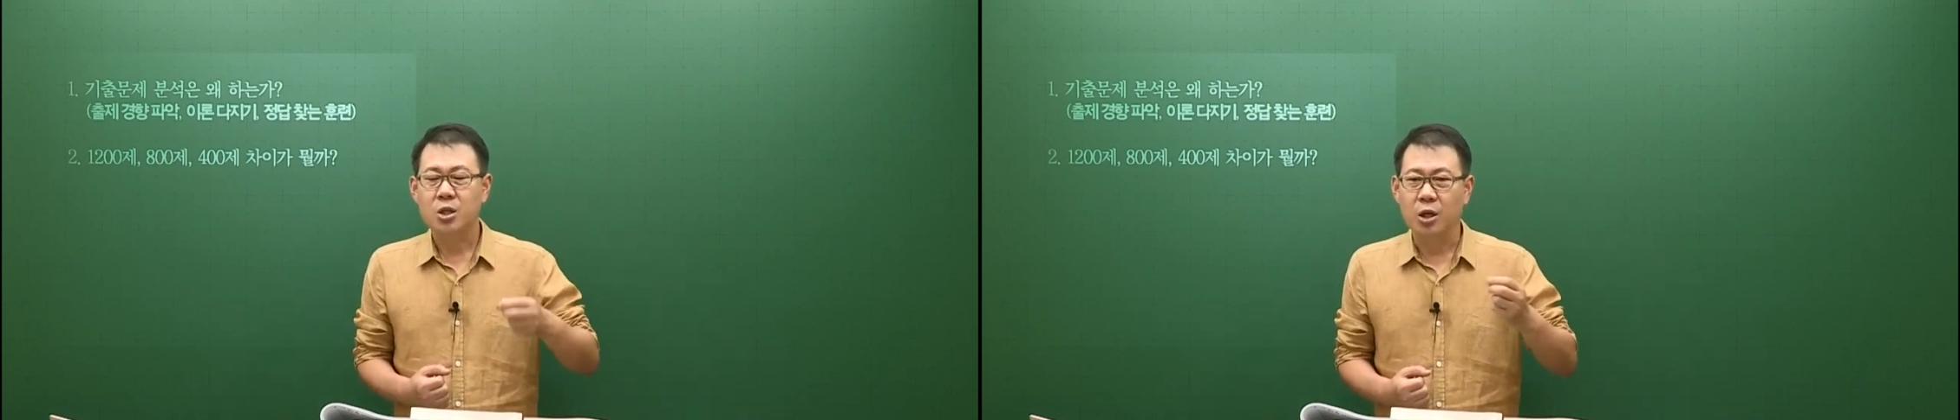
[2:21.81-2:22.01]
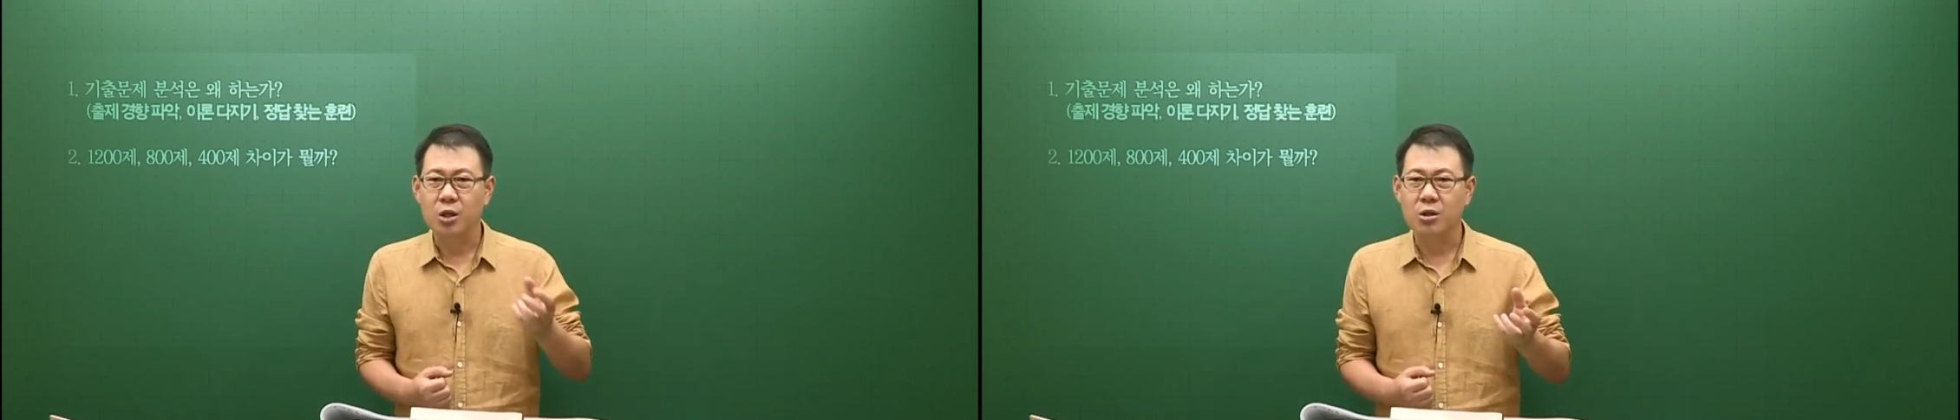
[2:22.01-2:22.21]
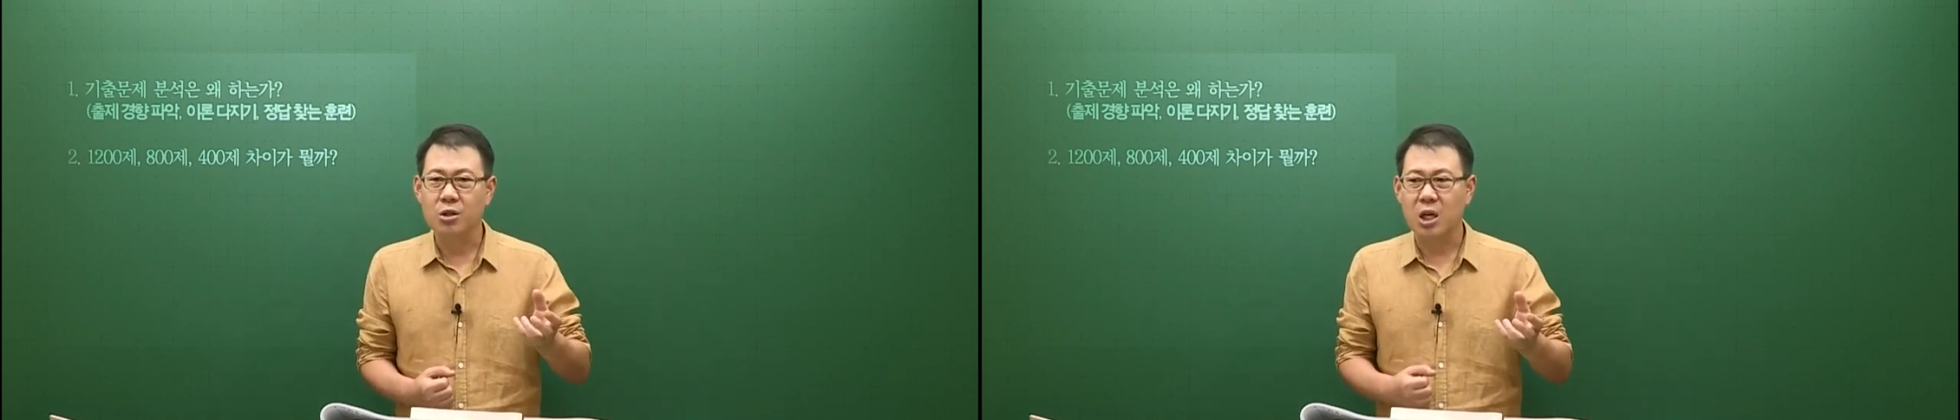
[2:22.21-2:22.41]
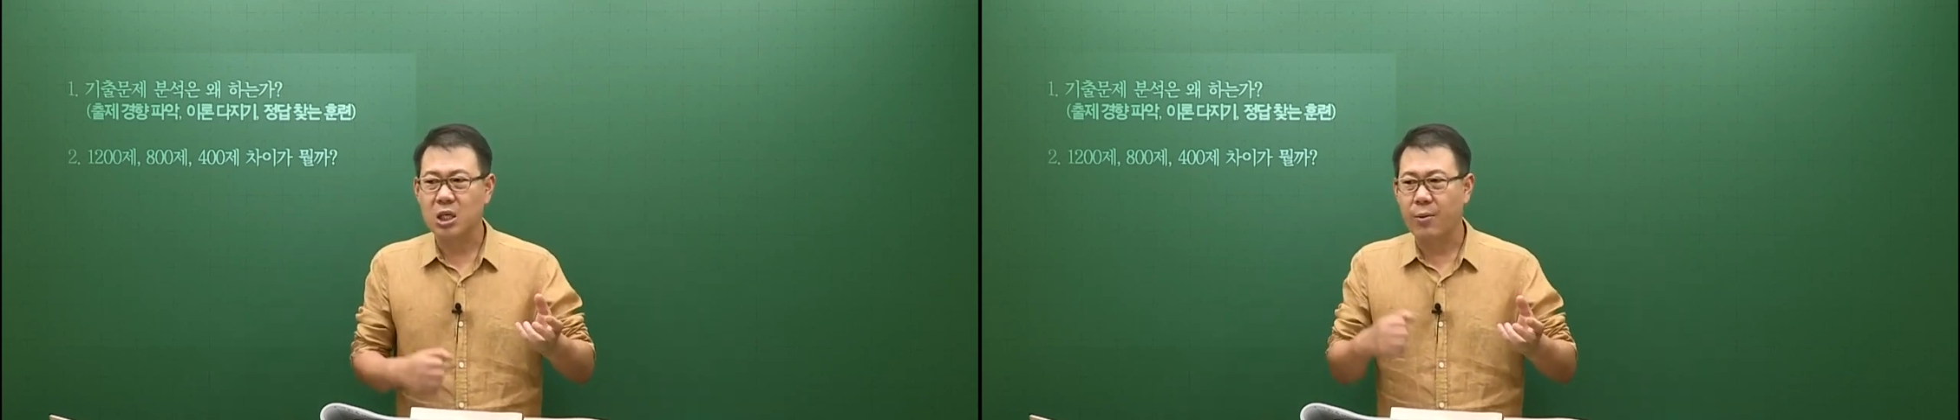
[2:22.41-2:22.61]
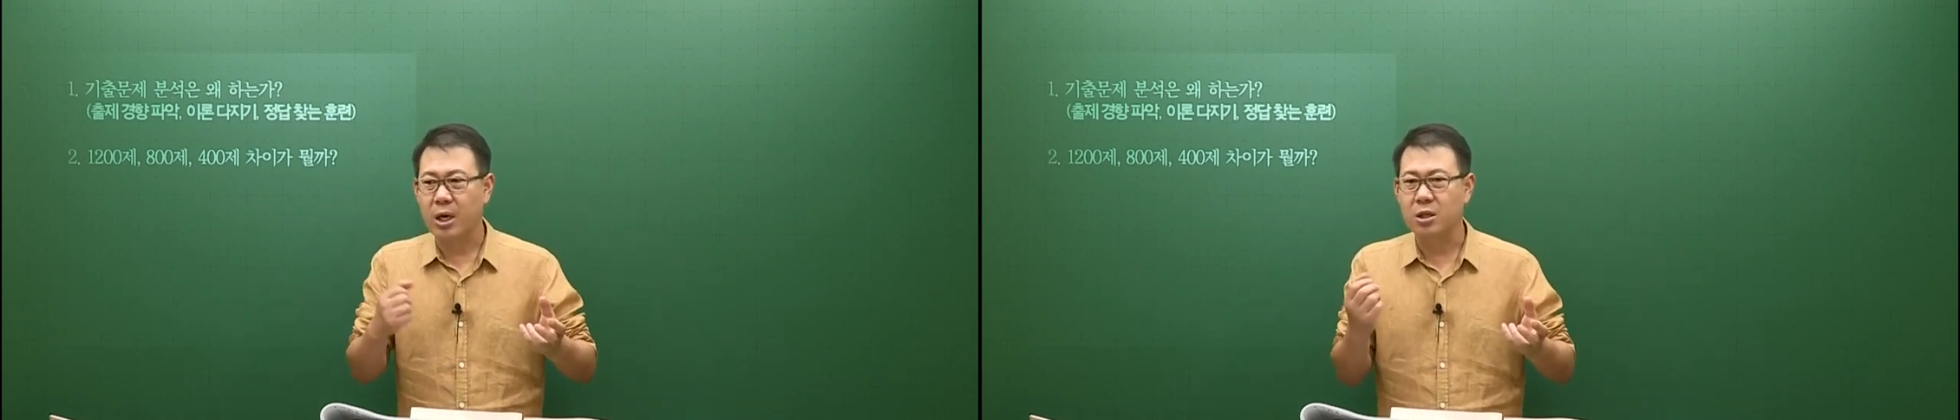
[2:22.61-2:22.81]

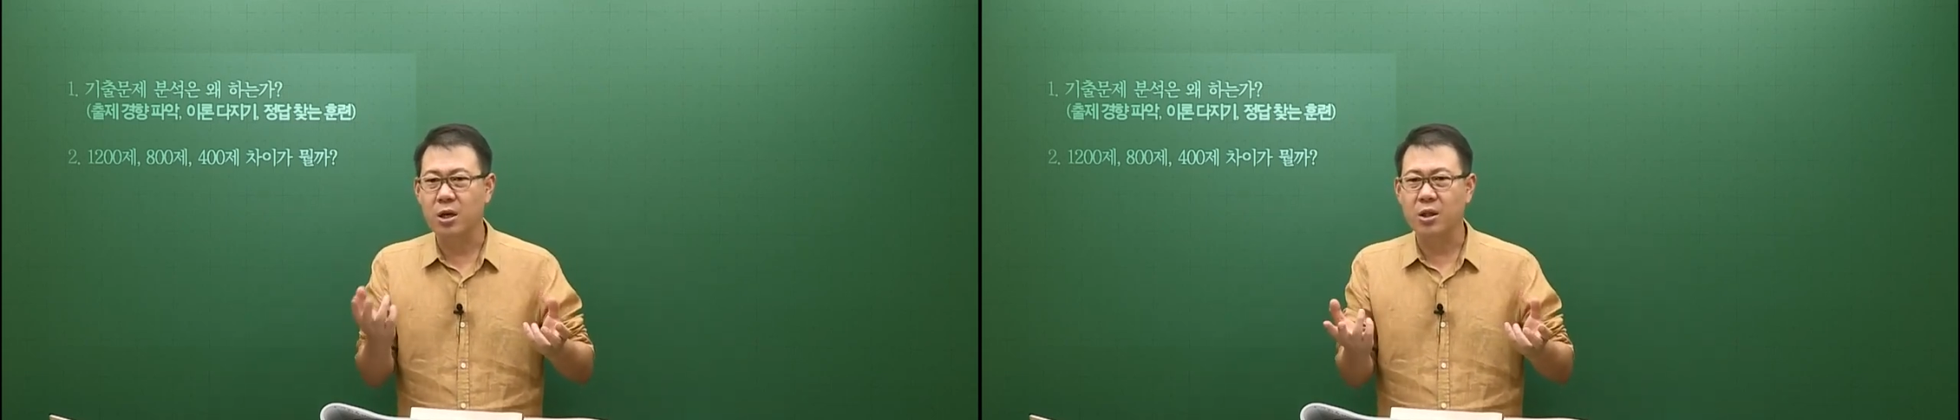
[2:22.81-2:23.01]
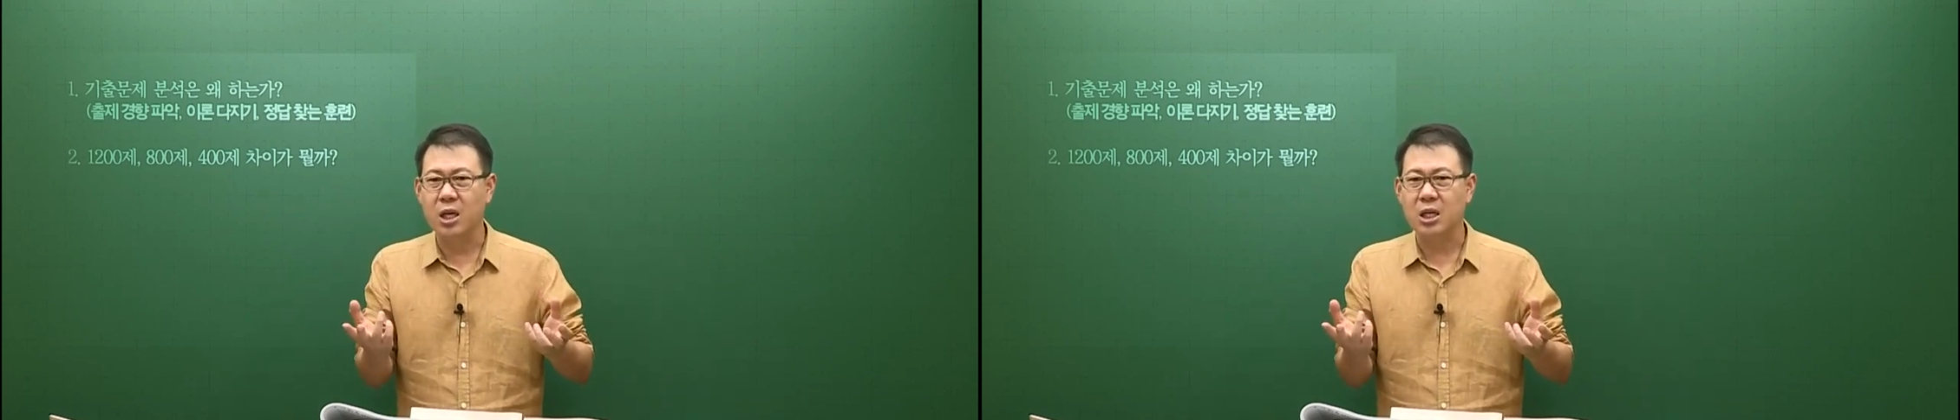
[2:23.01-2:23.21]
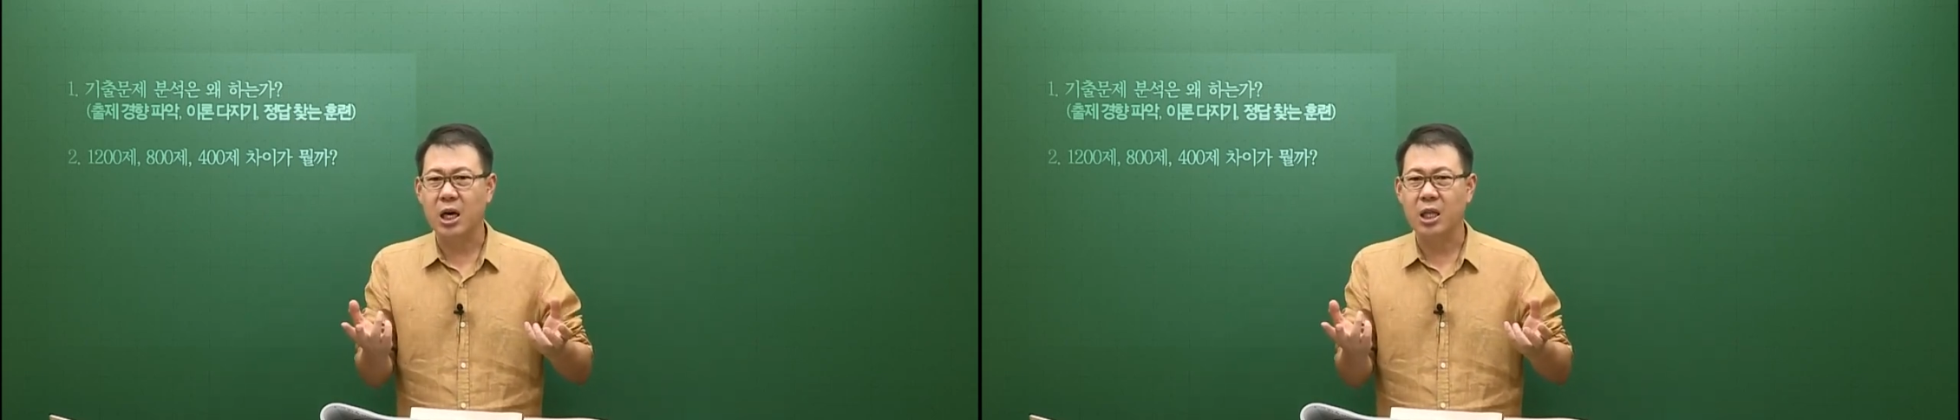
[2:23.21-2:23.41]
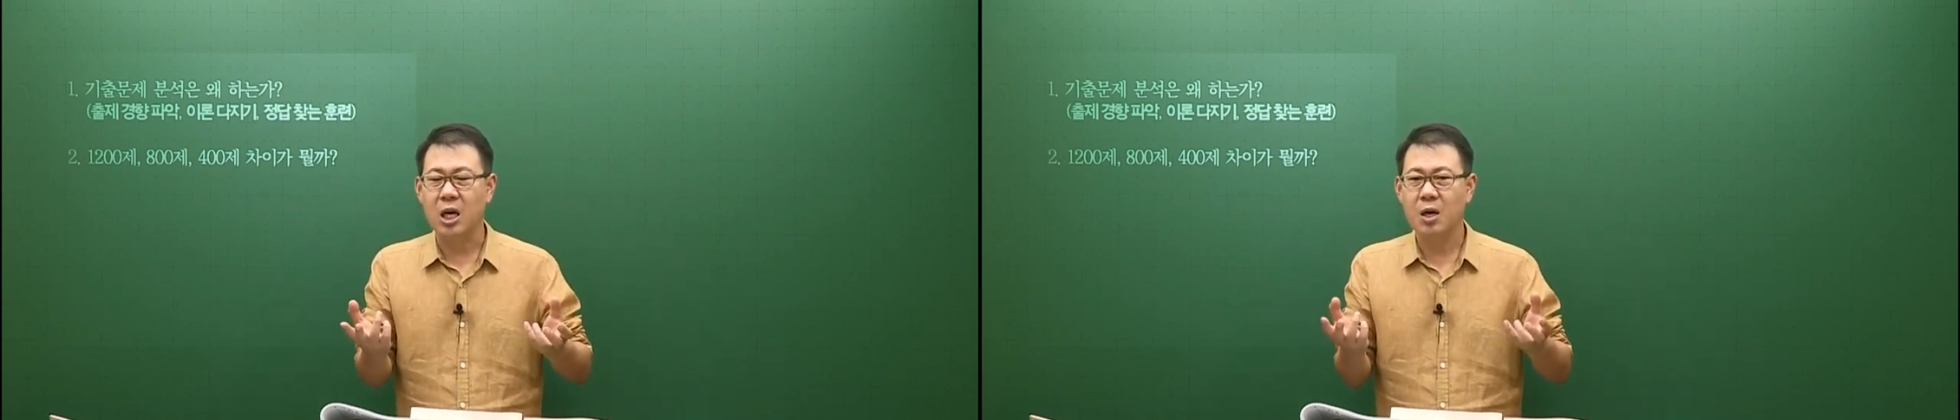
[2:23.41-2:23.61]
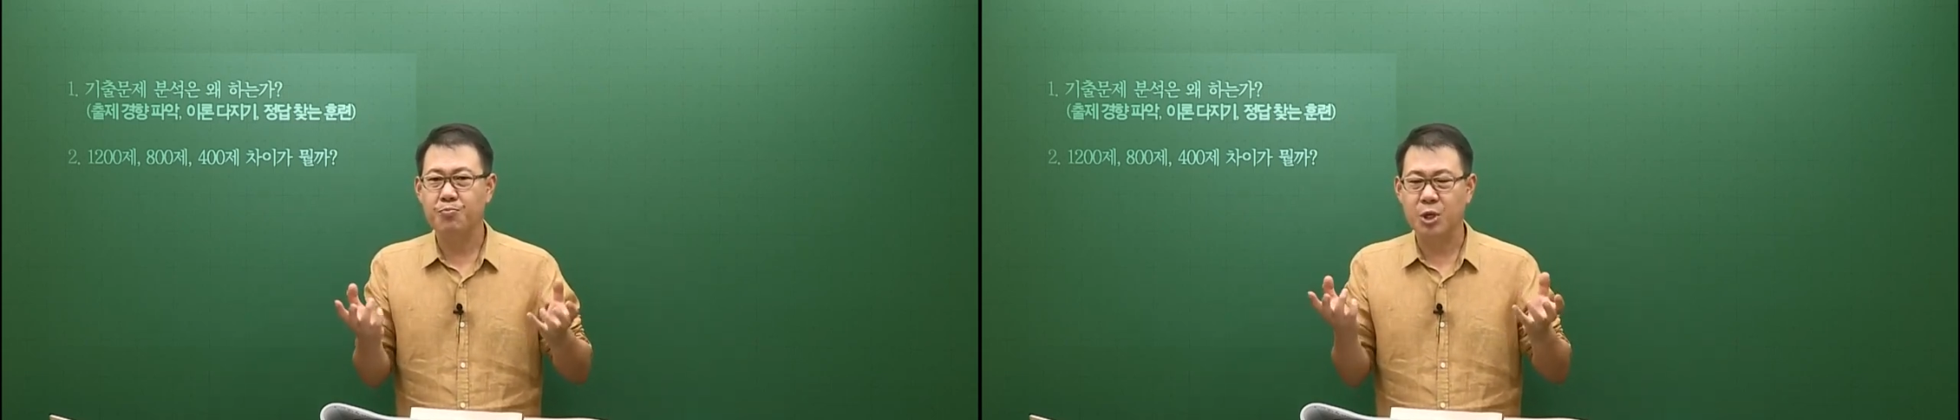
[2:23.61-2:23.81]
전근대사와 근현대사
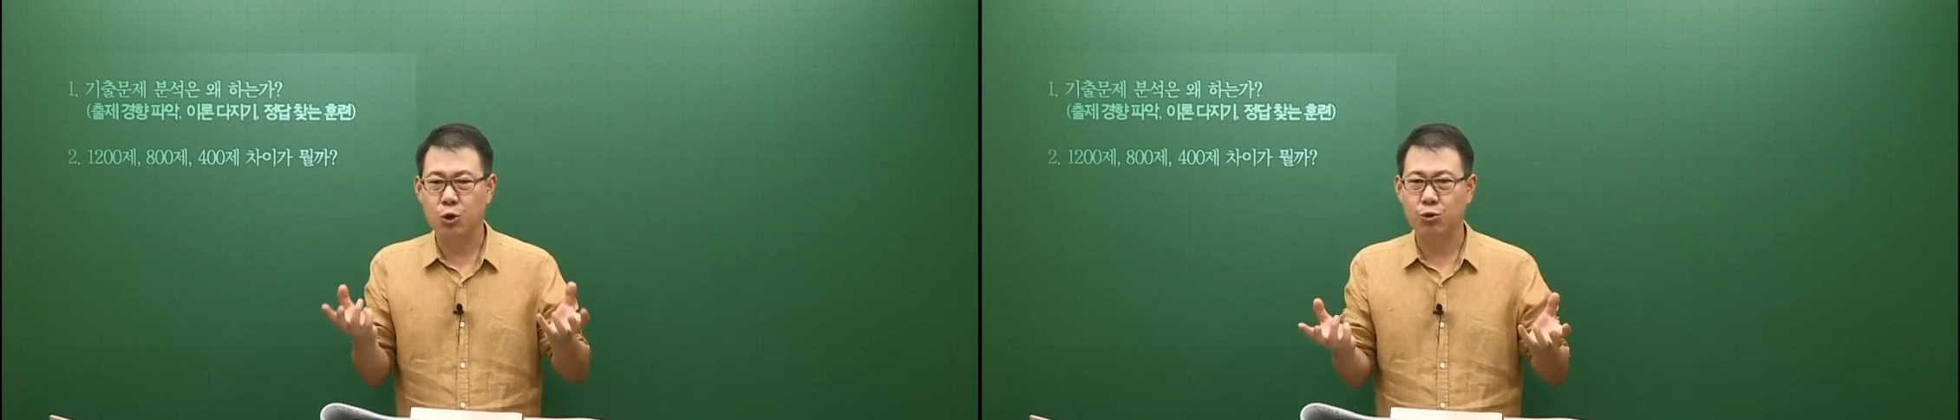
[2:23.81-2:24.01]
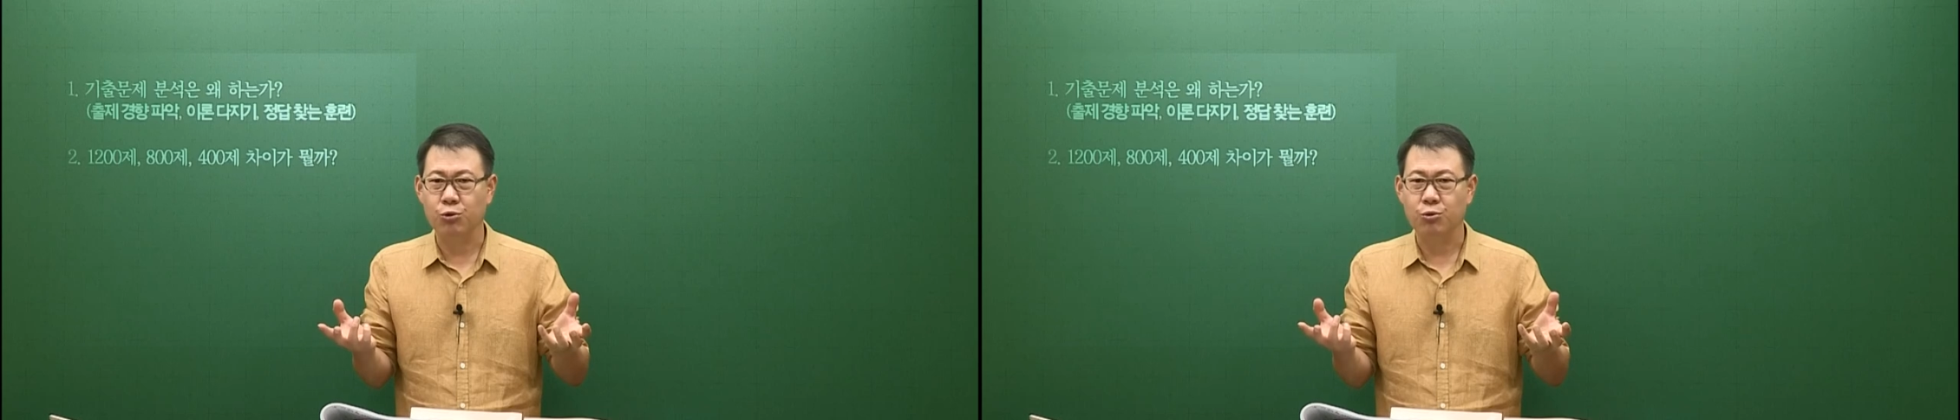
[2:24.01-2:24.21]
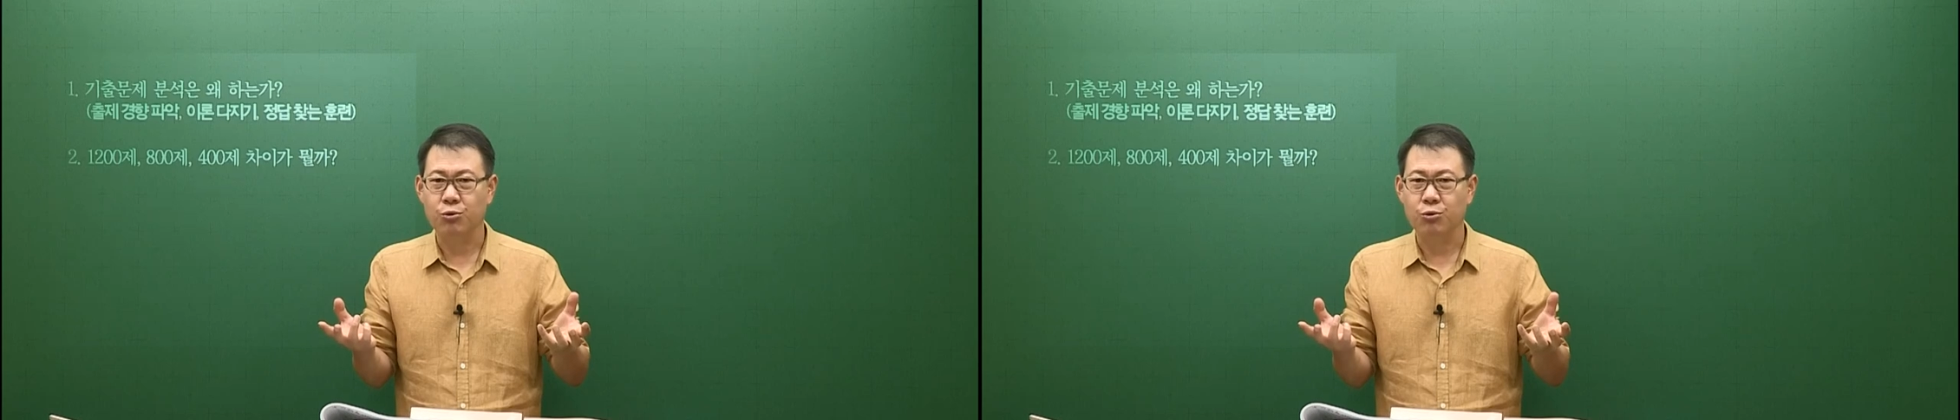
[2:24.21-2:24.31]
간의 비중,